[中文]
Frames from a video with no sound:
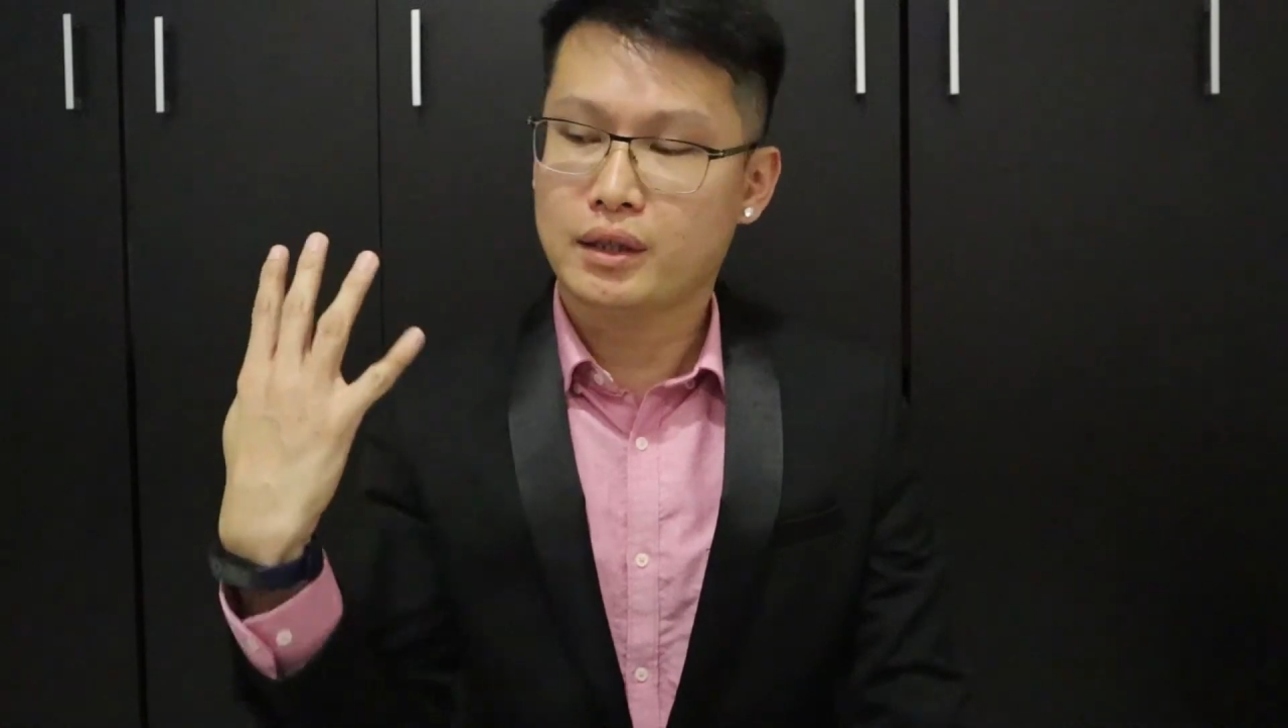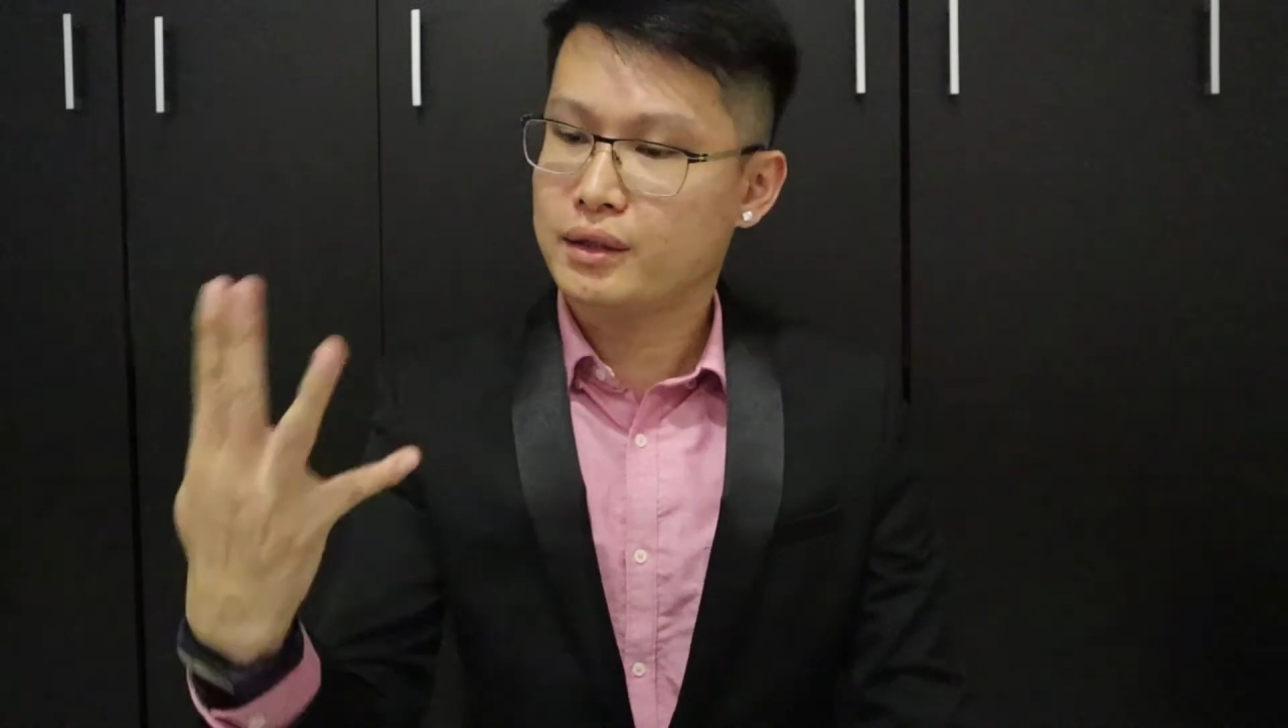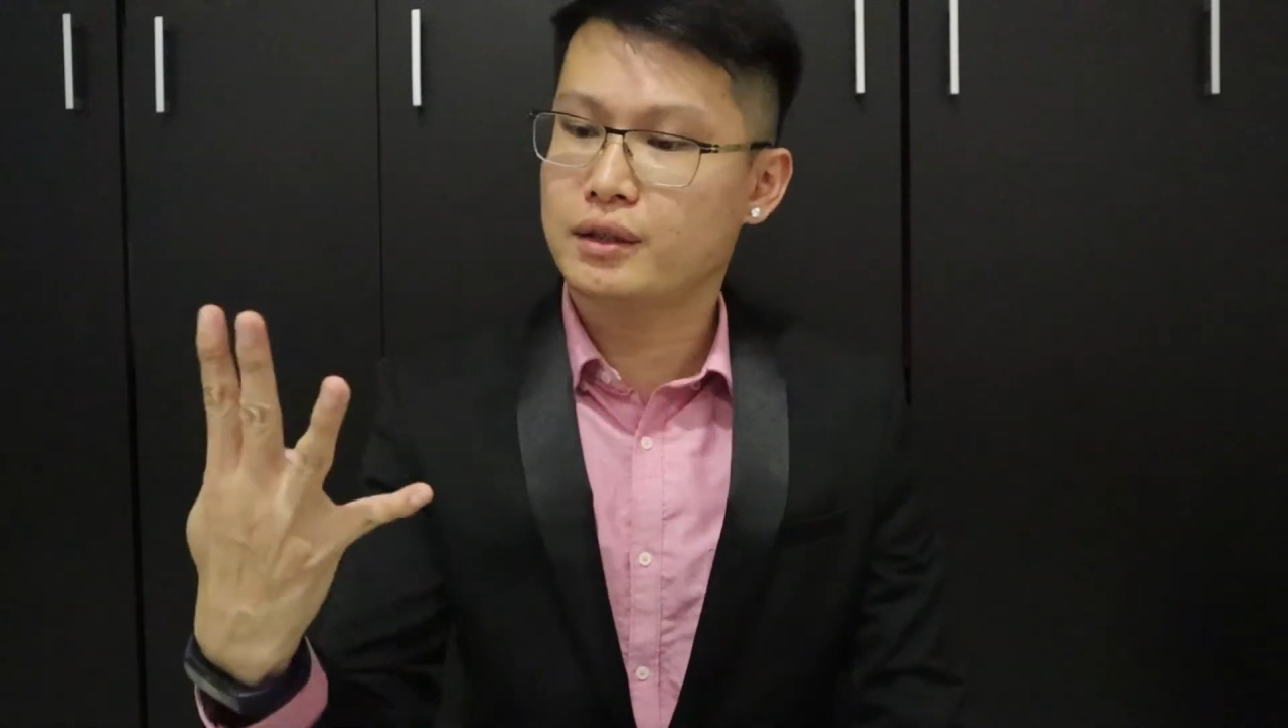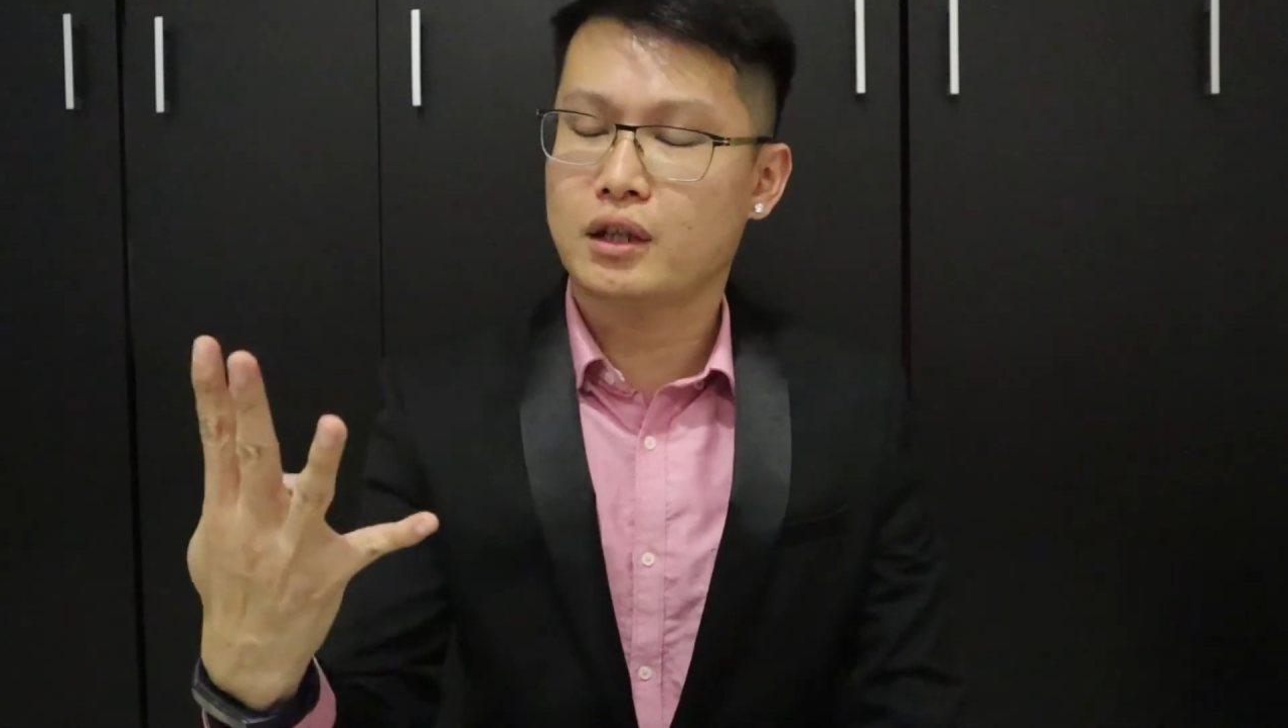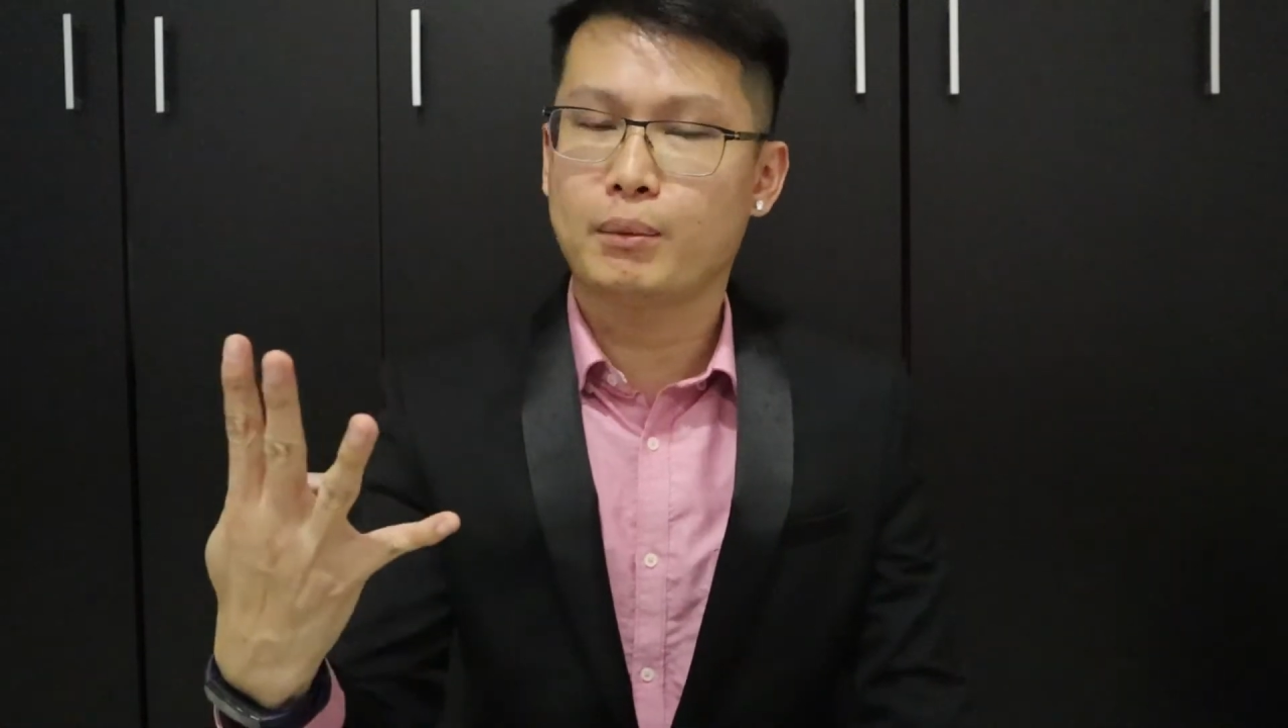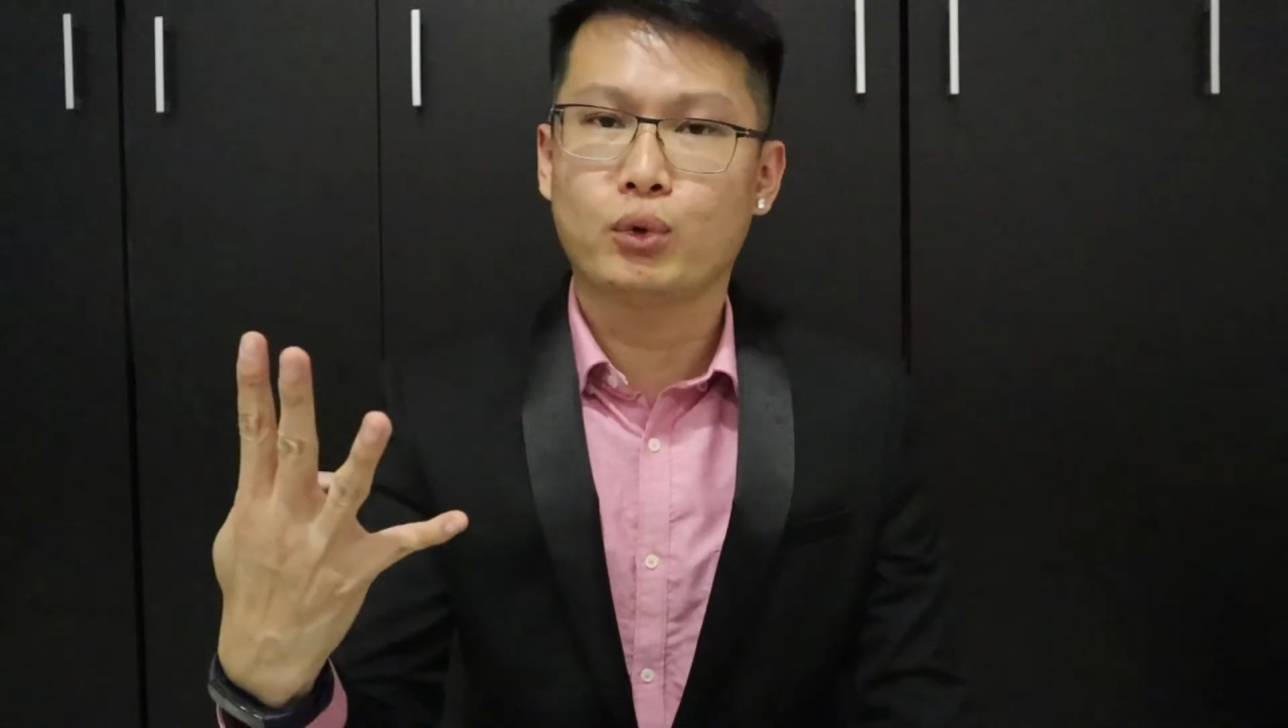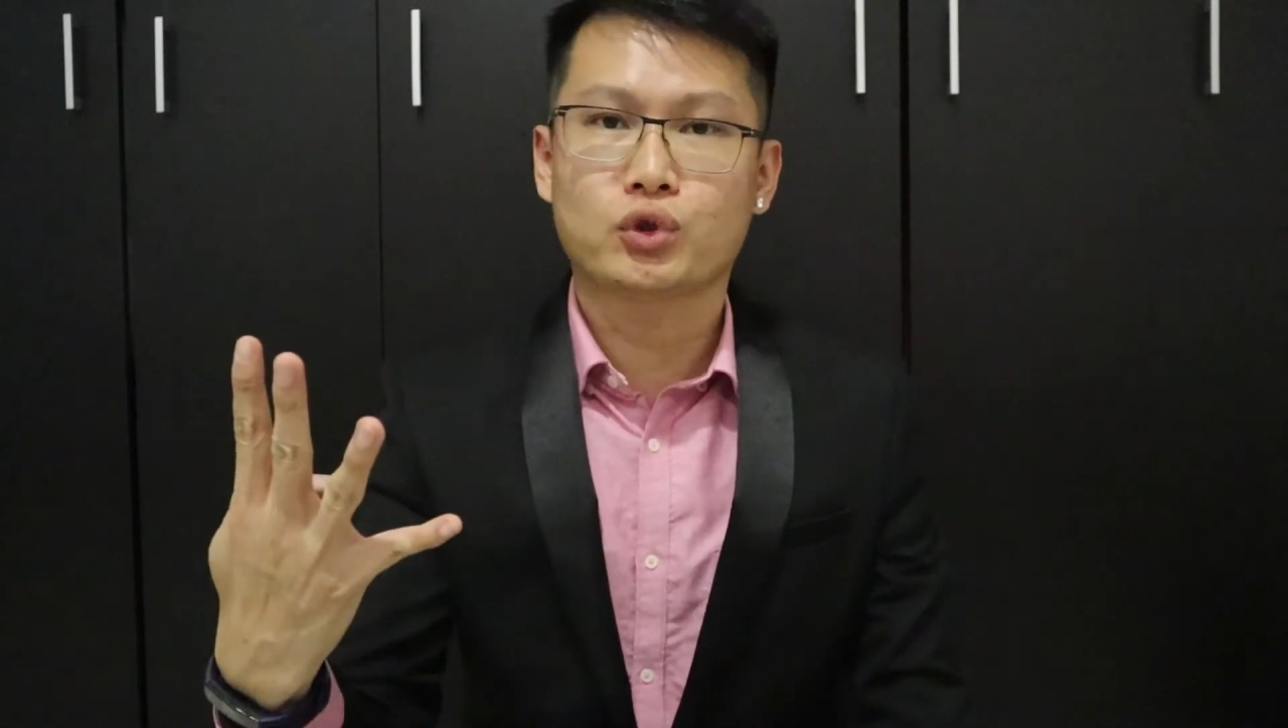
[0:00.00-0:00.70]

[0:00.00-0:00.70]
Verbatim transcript: 这四个步